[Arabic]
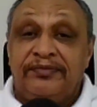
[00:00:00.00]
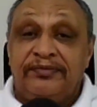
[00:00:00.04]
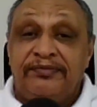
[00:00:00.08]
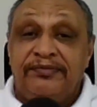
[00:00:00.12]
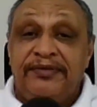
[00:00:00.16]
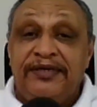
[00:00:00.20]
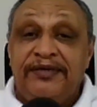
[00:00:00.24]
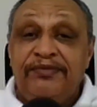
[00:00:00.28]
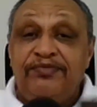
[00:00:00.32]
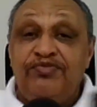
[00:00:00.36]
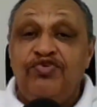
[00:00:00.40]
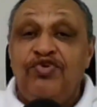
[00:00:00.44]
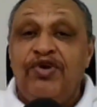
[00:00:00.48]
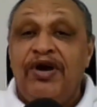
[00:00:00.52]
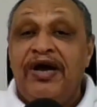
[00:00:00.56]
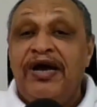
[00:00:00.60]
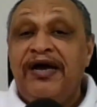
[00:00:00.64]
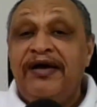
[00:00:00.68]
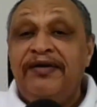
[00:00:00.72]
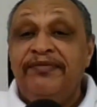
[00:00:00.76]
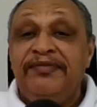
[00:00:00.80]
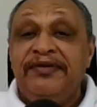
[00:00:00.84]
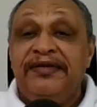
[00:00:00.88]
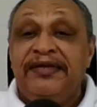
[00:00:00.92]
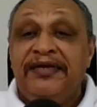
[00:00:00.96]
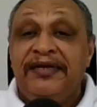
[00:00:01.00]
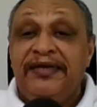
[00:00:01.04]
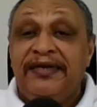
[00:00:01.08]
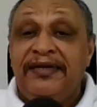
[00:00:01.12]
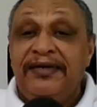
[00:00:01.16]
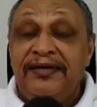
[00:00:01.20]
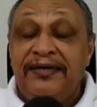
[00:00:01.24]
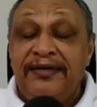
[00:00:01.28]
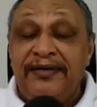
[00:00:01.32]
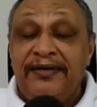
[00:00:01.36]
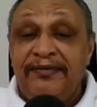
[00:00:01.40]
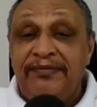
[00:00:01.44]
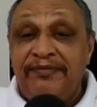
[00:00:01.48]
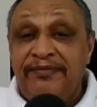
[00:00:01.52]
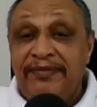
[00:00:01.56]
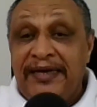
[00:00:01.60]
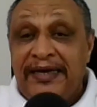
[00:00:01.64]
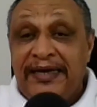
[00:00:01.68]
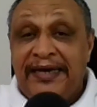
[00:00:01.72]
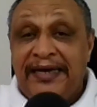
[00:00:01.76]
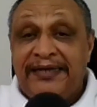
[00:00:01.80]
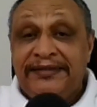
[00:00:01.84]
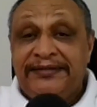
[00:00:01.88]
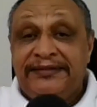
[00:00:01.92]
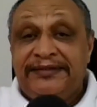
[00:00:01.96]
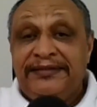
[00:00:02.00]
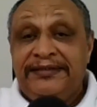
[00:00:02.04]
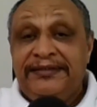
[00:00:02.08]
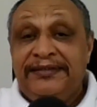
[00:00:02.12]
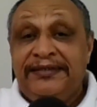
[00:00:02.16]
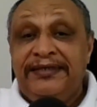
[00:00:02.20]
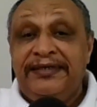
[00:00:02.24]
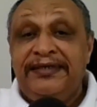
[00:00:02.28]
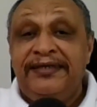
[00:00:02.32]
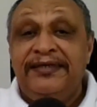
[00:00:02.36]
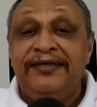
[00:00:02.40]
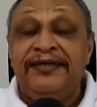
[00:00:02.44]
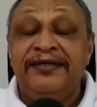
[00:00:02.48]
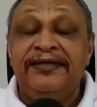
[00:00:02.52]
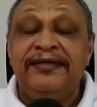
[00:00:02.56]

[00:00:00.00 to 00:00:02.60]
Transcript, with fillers: مجموعة من المعاشيين